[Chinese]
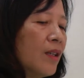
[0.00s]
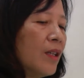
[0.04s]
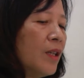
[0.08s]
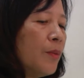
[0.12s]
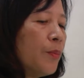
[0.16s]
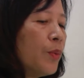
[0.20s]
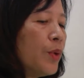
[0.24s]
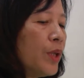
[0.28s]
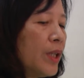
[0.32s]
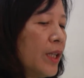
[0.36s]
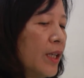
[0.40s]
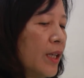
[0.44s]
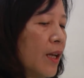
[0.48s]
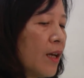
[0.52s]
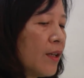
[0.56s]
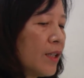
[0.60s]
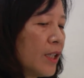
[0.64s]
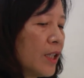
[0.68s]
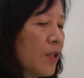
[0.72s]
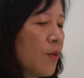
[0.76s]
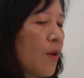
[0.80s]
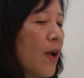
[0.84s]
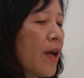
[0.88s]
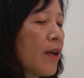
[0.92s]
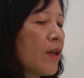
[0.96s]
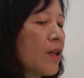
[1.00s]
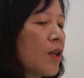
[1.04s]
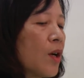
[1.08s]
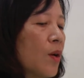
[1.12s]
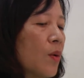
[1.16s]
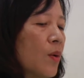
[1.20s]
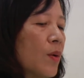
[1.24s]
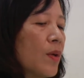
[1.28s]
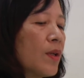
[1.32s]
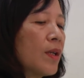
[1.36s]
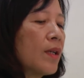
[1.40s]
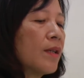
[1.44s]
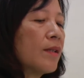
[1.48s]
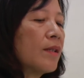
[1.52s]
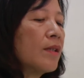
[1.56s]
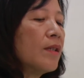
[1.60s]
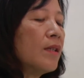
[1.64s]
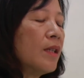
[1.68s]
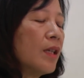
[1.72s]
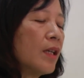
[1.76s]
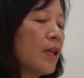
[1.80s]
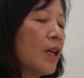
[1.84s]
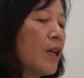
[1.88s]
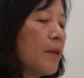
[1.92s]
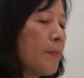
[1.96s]
你不一定要喜欢狗，可是
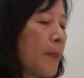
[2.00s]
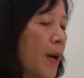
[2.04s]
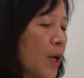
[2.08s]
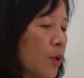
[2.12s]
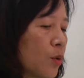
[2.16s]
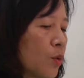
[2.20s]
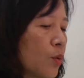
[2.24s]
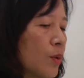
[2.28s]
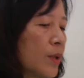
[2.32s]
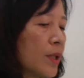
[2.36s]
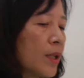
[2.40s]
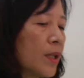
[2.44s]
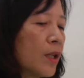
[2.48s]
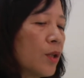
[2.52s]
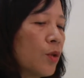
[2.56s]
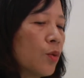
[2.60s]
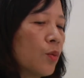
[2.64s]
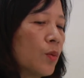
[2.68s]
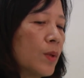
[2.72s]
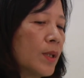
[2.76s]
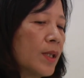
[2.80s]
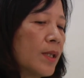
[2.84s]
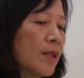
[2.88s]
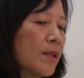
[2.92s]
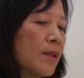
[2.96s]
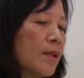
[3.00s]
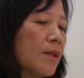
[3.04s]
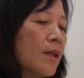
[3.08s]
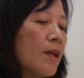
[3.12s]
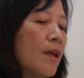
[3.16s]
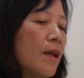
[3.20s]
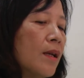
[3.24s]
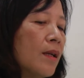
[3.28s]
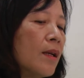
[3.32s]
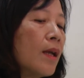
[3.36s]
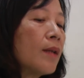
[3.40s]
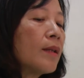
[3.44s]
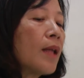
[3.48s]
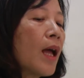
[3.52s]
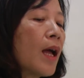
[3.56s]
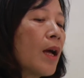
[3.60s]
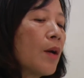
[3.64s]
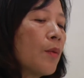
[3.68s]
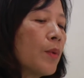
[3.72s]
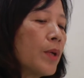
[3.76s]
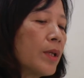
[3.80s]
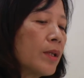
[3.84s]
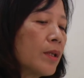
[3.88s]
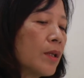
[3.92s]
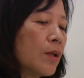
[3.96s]
你可以帮助这个组织，让
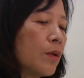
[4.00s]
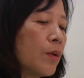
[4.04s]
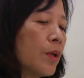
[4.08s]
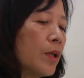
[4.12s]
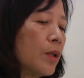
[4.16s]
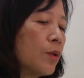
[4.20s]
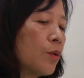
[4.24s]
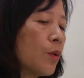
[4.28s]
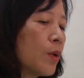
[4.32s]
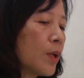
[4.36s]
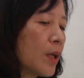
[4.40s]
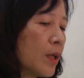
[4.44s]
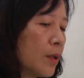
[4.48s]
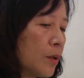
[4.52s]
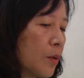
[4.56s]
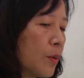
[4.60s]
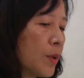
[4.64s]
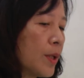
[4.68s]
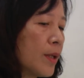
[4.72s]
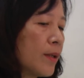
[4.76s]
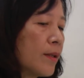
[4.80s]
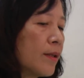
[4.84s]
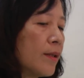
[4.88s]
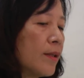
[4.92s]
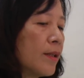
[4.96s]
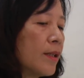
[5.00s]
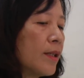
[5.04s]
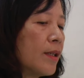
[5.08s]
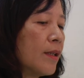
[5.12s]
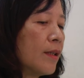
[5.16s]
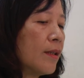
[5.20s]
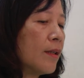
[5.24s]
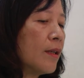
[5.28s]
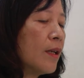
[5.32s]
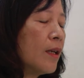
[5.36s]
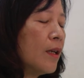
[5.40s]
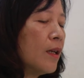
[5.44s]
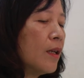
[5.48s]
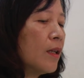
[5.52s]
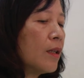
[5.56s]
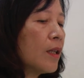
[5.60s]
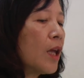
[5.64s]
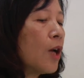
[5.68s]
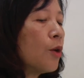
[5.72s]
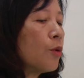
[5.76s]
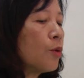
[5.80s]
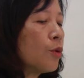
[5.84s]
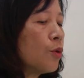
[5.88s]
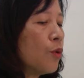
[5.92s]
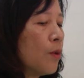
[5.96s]
它为社会做更多的事情。
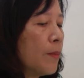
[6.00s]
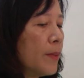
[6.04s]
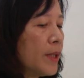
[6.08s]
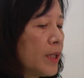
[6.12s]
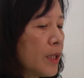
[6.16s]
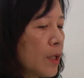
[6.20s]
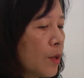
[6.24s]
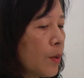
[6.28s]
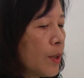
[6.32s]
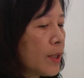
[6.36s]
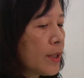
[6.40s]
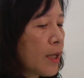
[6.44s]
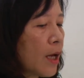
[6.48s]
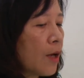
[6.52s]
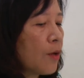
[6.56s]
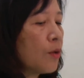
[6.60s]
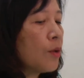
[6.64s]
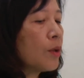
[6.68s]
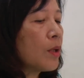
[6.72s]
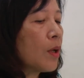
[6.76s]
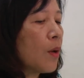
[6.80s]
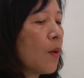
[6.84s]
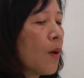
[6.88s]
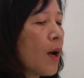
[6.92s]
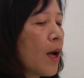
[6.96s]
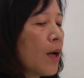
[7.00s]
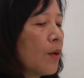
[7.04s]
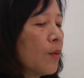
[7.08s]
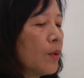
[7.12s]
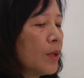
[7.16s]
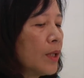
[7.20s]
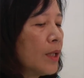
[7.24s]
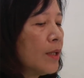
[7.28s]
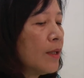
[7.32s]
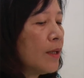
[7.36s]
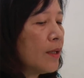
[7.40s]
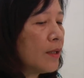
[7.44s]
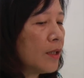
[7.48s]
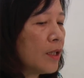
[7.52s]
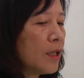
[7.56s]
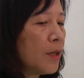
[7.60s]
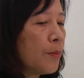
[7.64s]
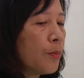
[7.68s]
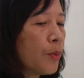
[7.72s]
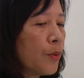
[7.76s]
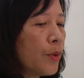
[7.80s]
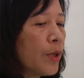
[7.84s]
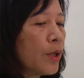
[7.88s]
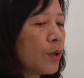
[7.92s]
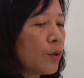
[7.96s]
套句我们协会常用的话，我替那些
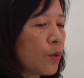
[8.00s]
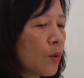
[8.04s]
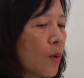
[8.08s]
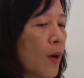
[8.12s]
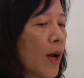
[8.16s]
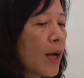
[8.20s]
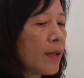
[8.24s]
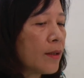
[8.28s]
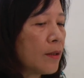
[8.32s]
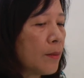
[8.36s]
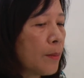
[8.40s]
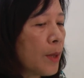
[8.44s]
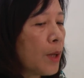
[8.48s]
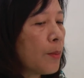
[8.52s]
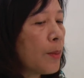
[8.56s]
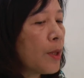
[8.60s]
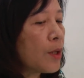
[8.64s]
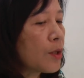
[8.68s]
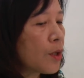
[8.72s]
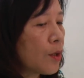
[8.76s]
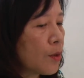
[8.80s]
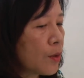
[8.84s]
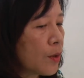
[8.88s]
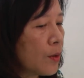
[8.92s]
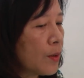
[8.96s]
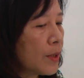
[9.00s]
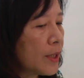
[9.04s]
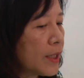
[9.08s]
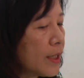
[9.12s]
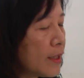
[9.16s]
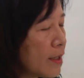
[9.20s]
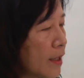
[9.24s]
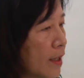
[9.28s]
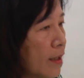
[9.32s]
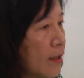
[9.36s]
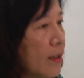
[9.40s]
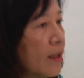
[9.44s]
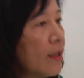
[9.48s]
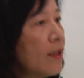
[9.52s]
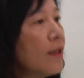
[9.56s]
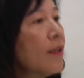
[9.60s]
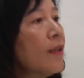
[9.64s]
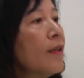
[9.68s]
不会说话的猫猫狗狗谢谢你。